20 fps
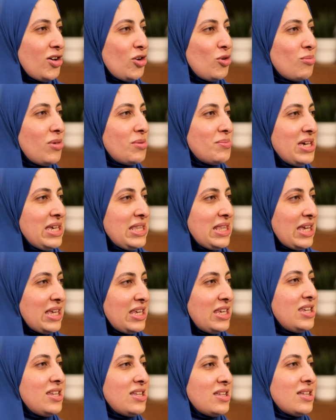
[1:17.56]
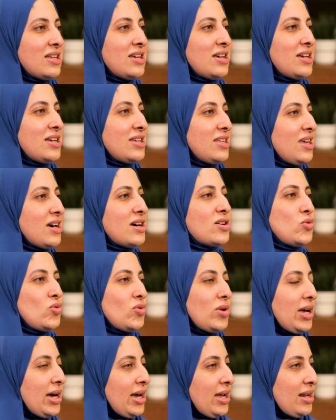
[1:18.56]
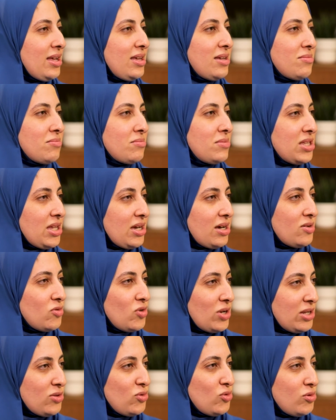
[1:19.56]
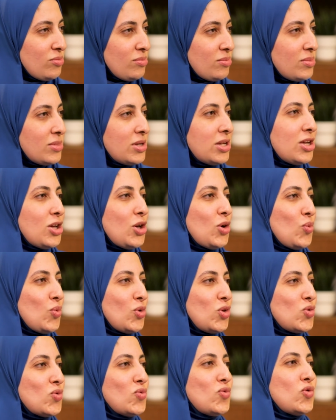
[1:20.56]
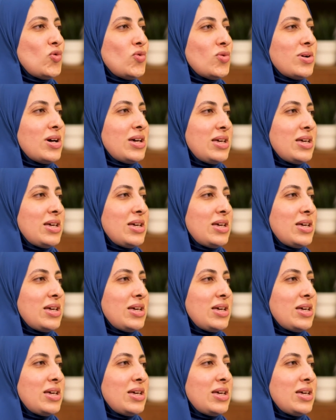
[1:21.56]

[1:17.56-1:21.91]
فهم محتاجين ياخدوا الاحلام بتاع ولادهم ويشوفوا